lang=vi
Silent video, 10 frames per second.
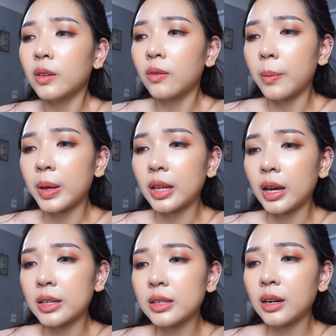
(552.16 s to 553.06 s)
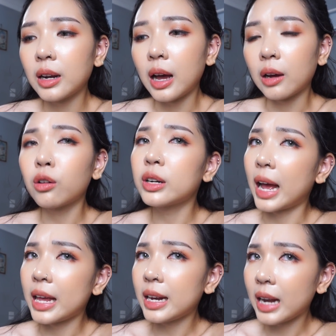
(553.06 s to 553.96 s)
Và mình thấy rằng là con
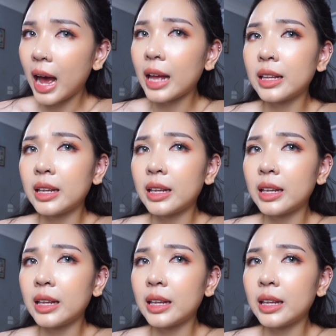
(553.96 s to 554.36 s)
gái hiện đại